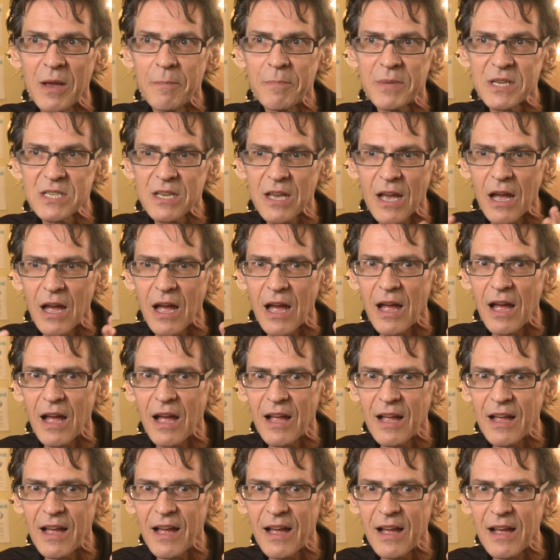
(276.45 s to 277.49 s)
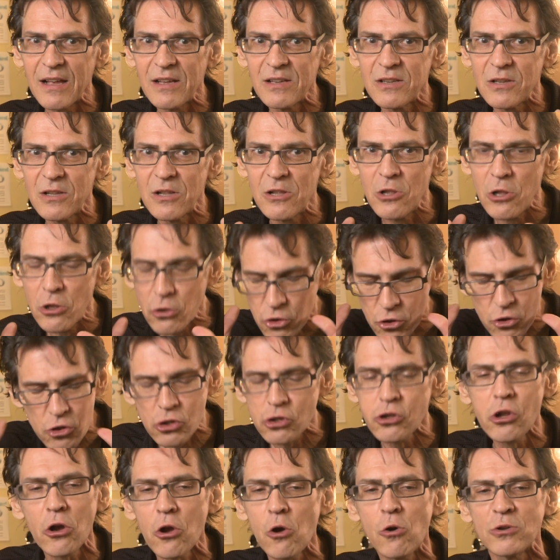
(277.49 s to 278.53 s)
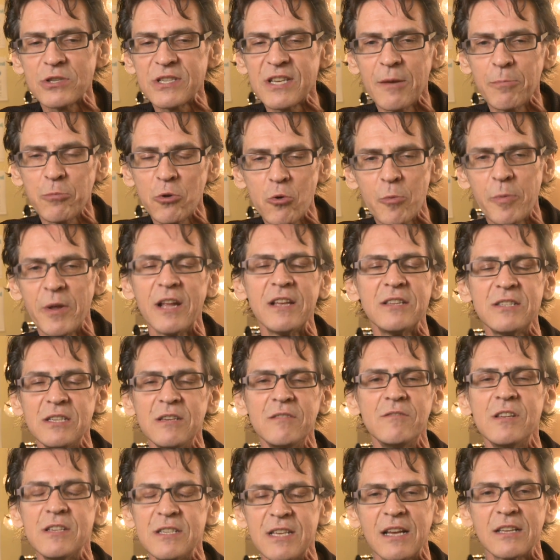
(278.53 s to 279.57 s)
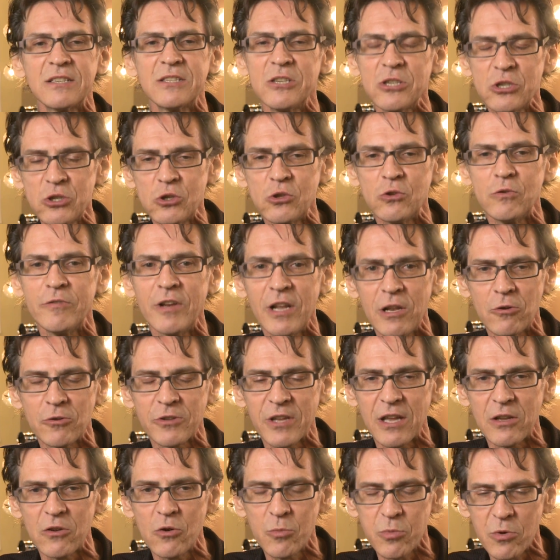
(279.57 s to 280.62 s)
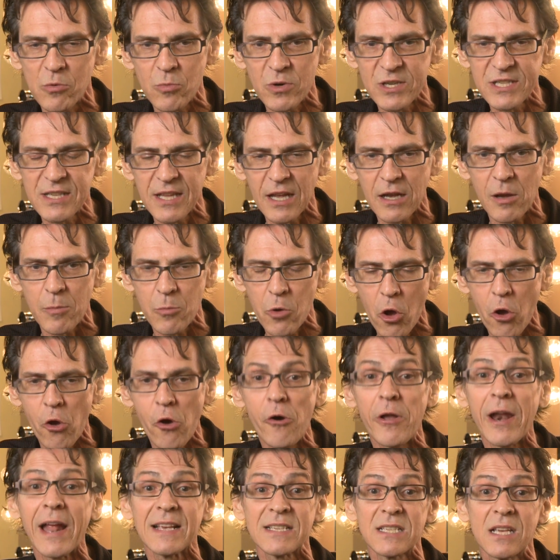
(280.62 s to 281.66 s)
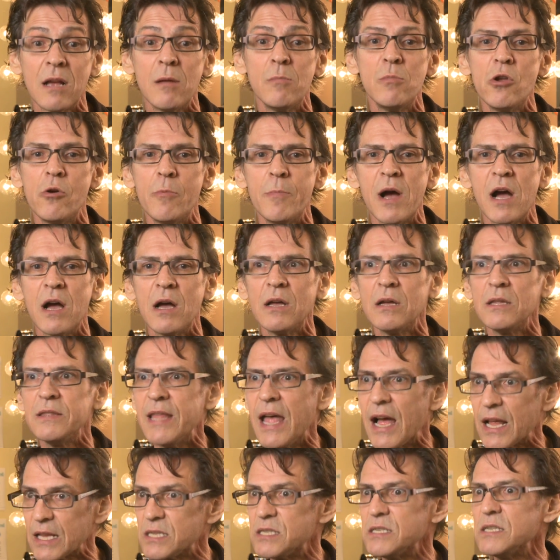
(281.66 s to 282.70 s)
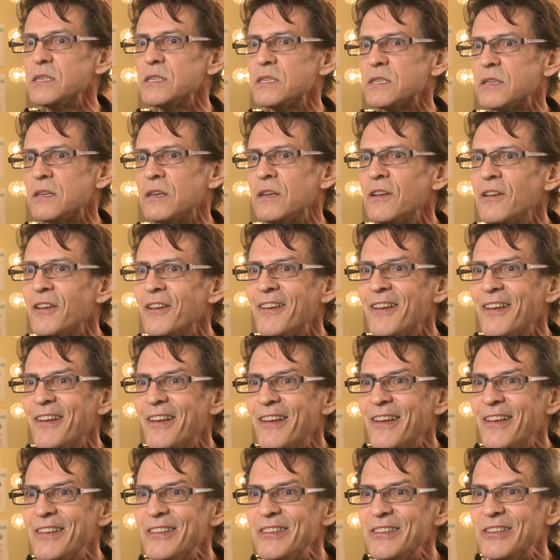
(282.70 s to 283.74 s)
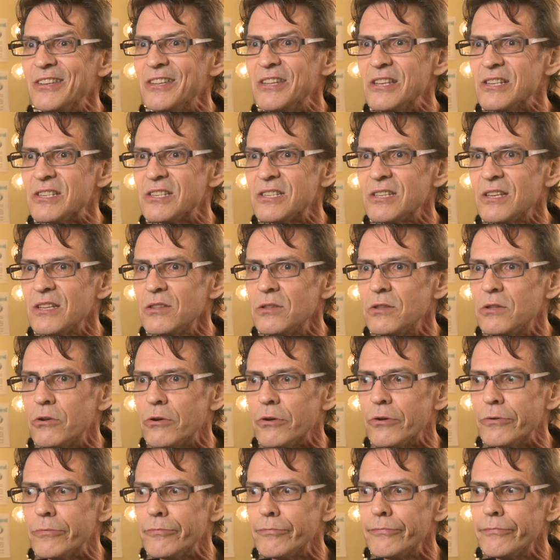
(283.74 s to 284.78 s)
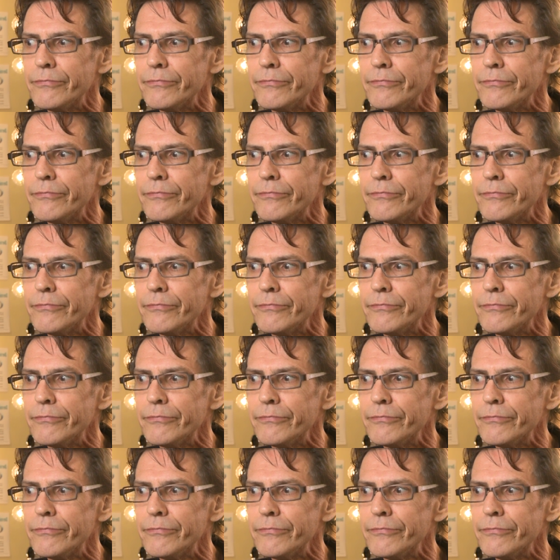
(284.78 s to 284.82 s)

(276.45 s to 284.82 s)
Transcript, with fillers: Parce que juste le concept coopérative des artistes du Nouvel ontario pour moi, c'était comme un rassemblement d'artistes qui décident de